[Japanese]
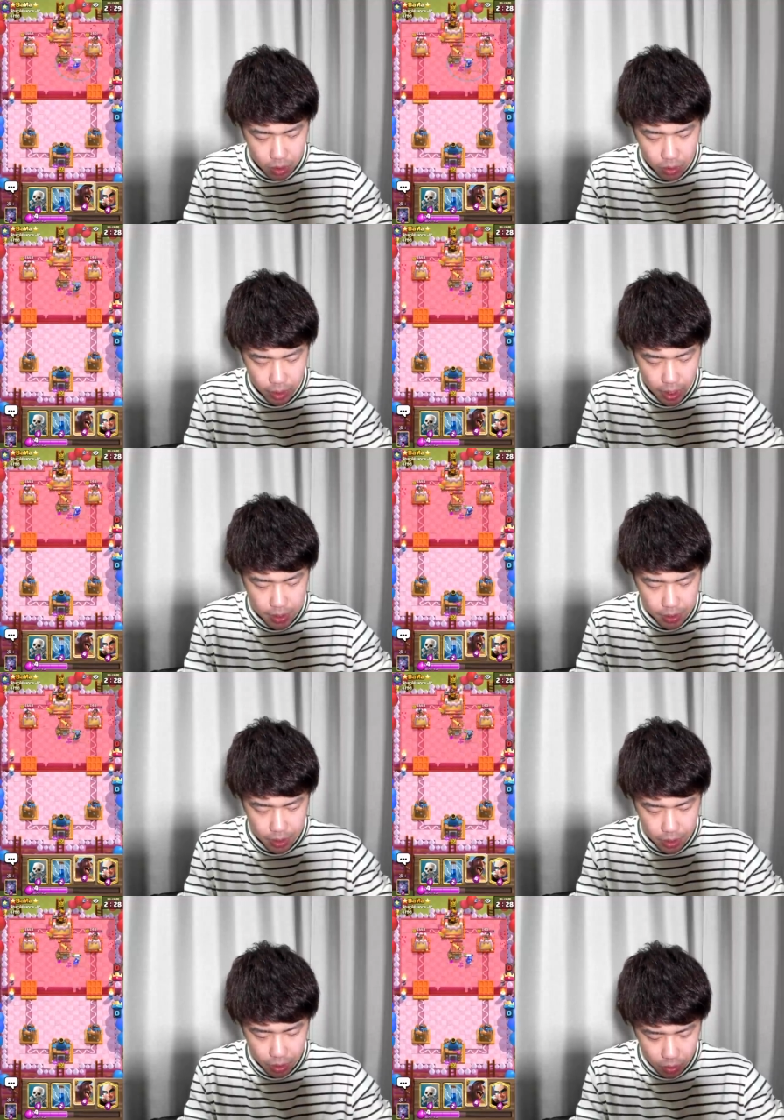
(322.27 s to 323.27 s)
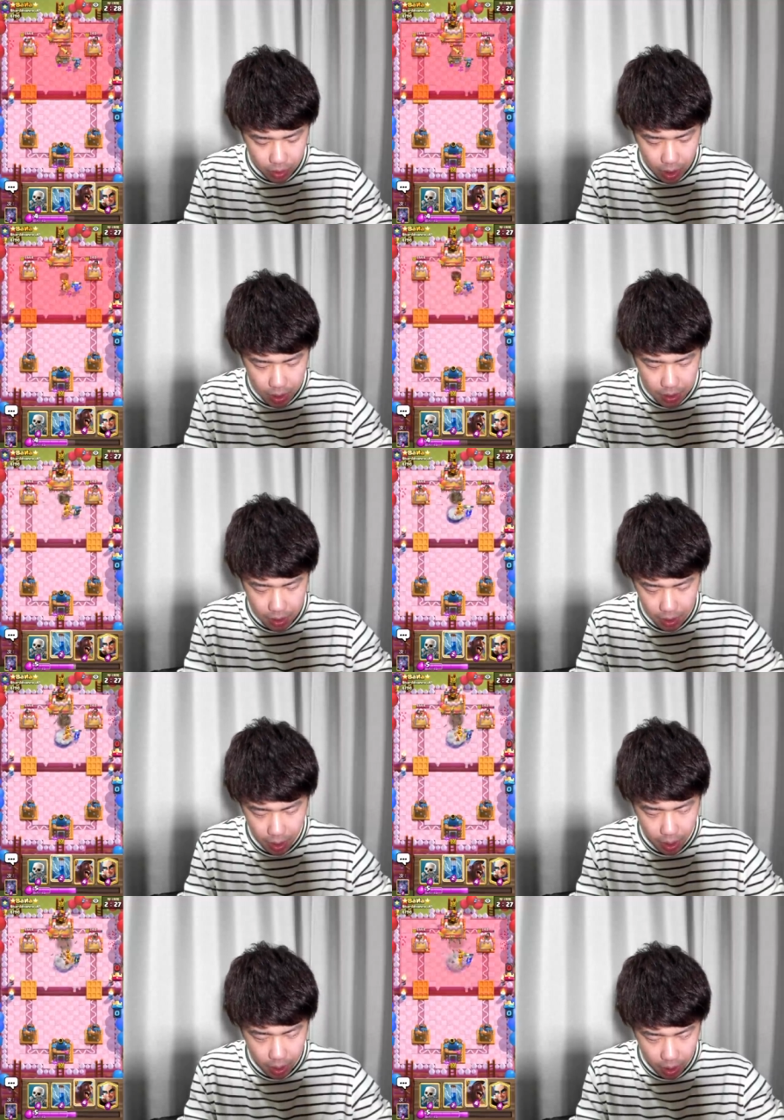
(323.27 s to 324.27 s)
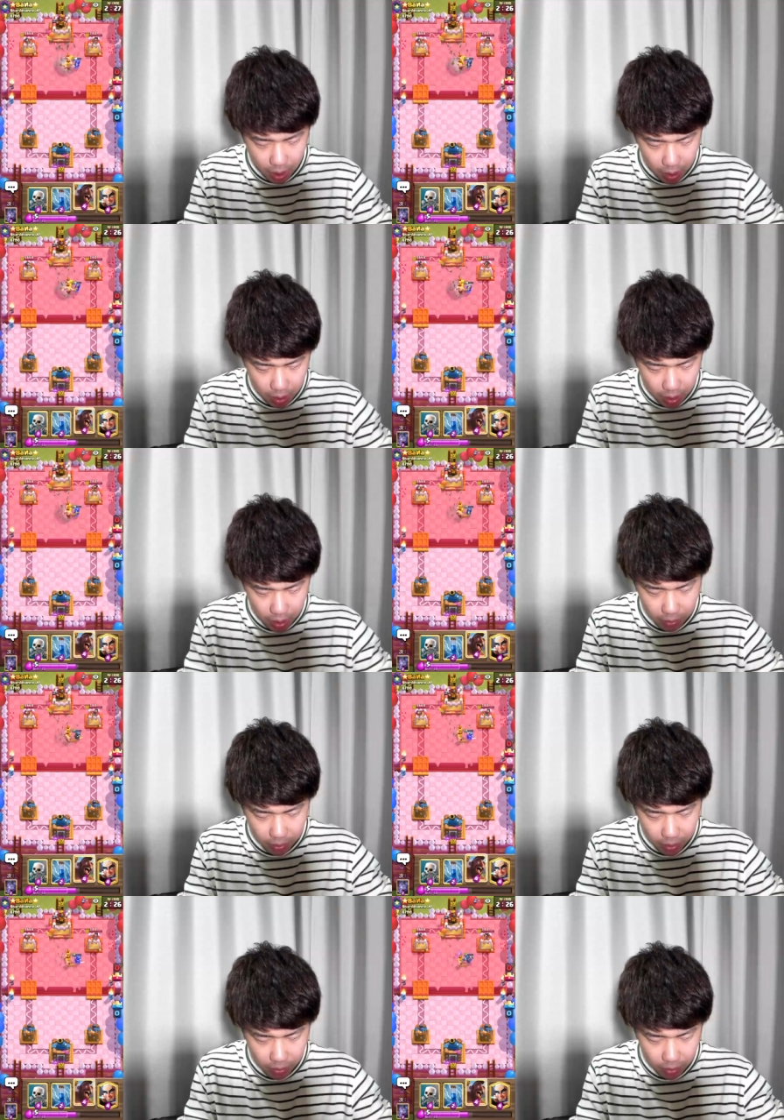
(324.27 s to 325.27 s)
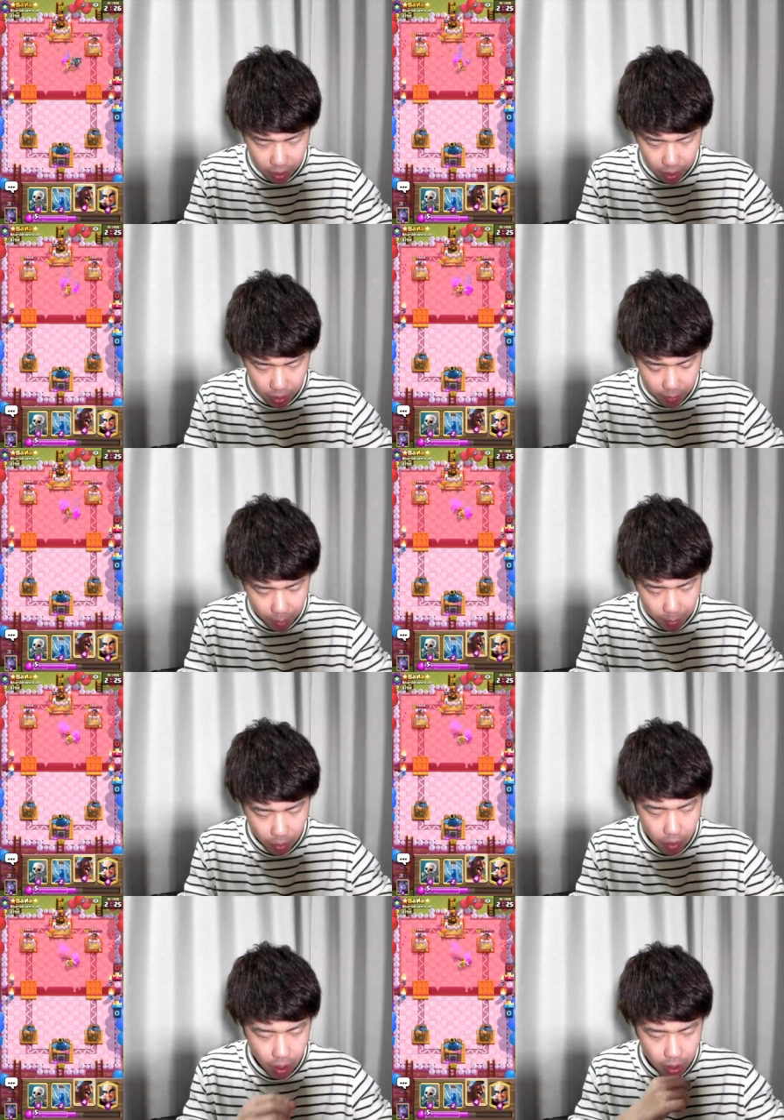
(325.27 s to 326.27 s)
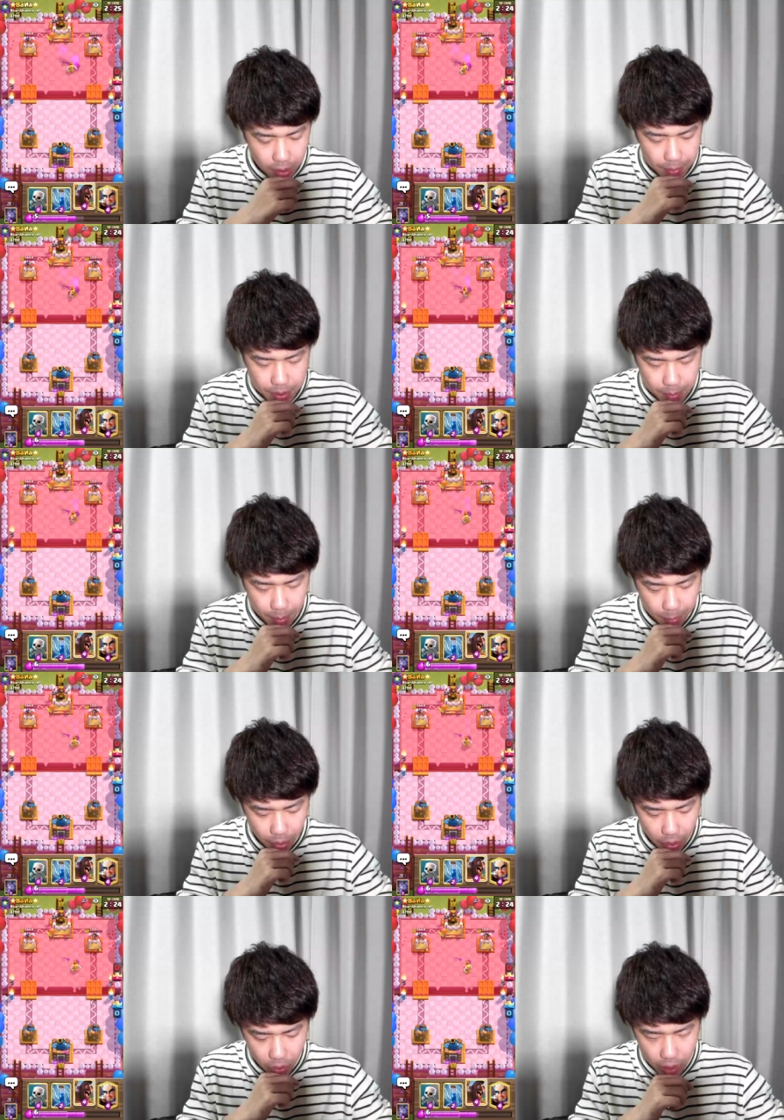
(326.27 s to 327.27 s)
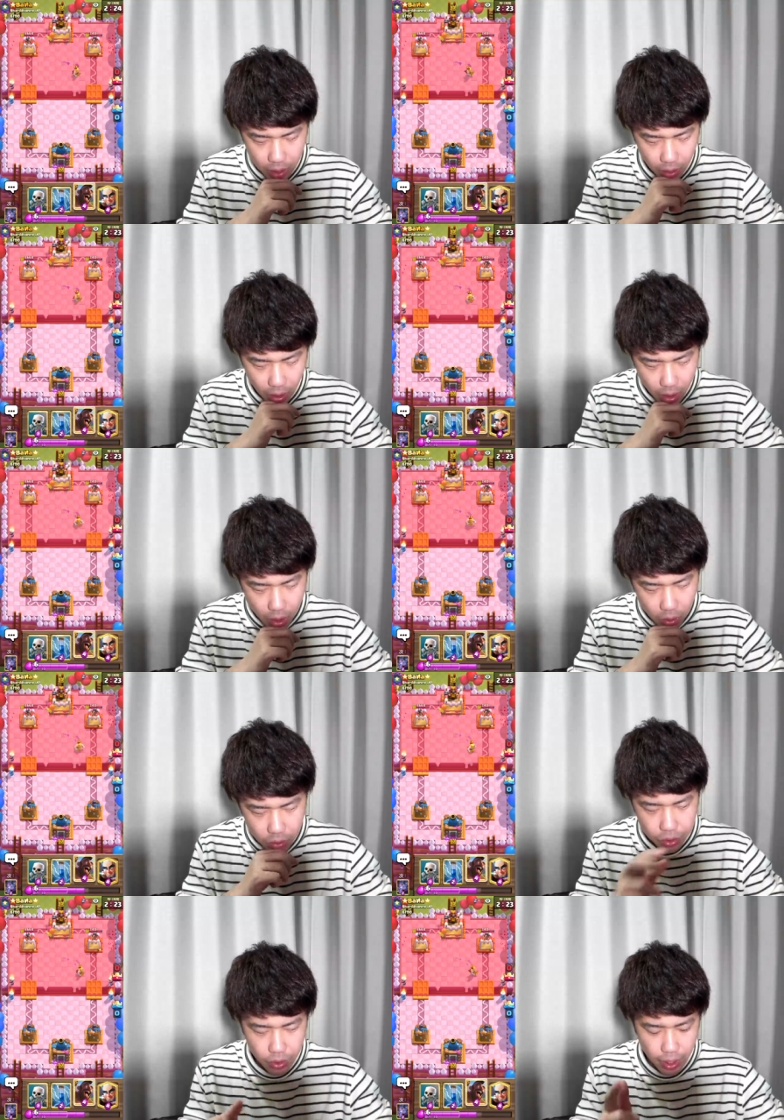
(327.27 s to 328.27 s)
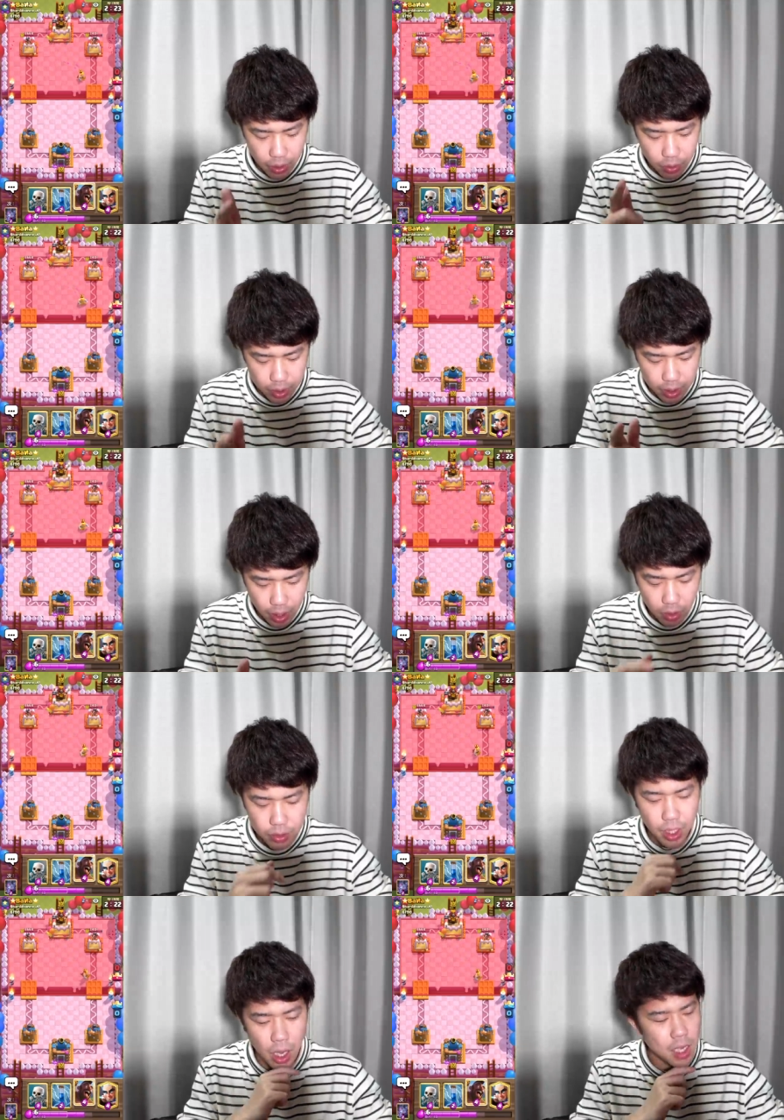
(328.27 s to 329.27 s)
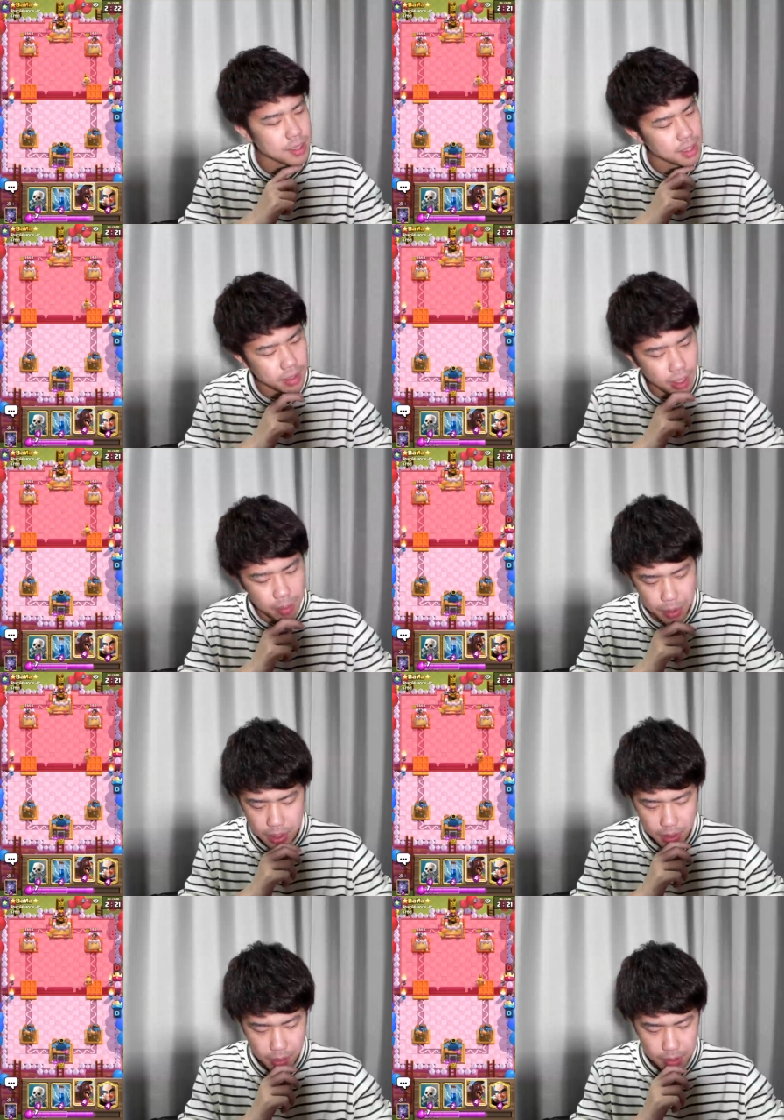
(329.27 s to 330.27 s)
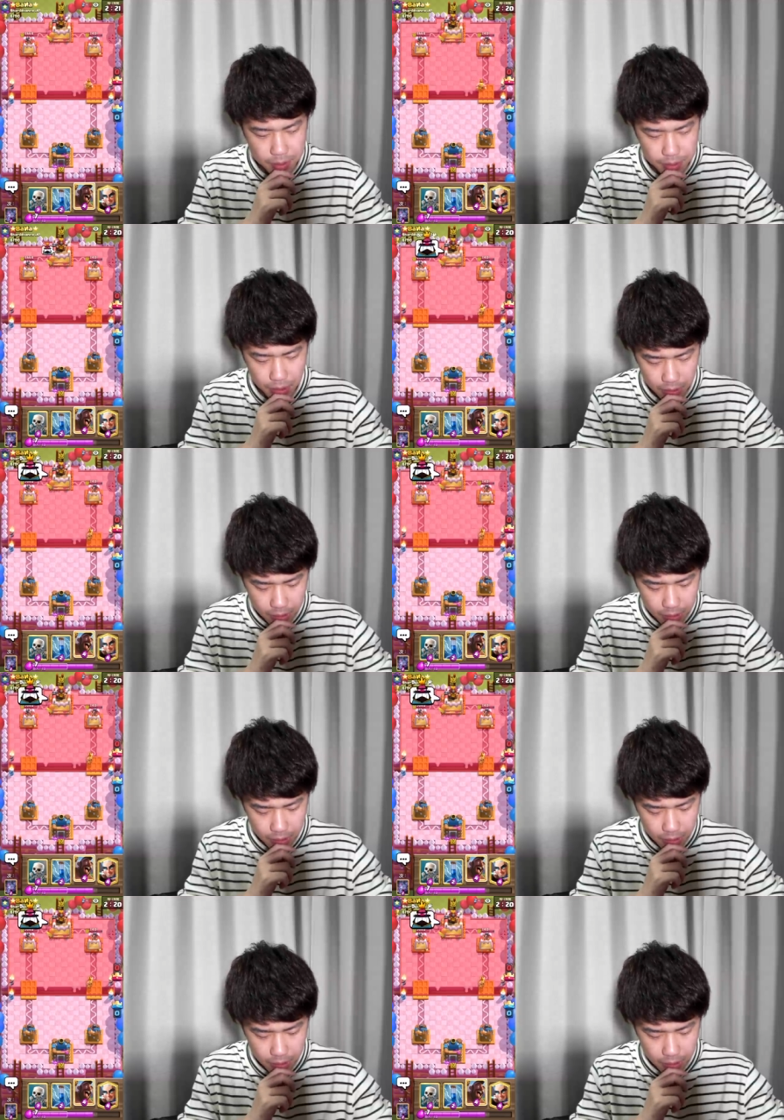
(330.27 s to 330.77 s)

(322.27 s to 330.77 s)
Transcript: とりあえず、こんな感じでね、えー、クエクってあげて、ババ小屋入ってますね。ババ小屋ゴレかな。この人ね、ゴレで結構、てか8000体感も出てた気がしますね。